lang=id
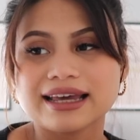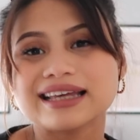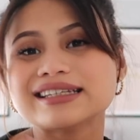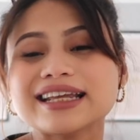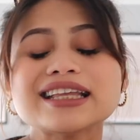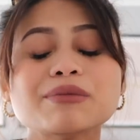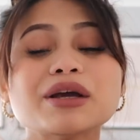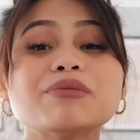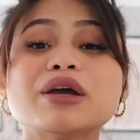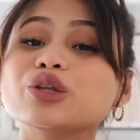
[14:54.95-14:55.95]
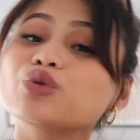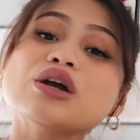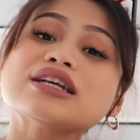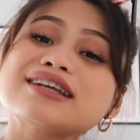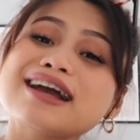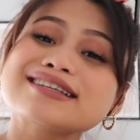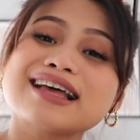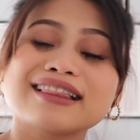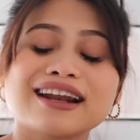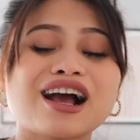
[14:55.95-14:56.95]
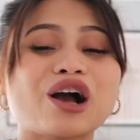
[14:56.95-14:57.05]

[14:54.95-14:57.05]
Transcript: Ya jadi kita bagi-bagi tugas guys antara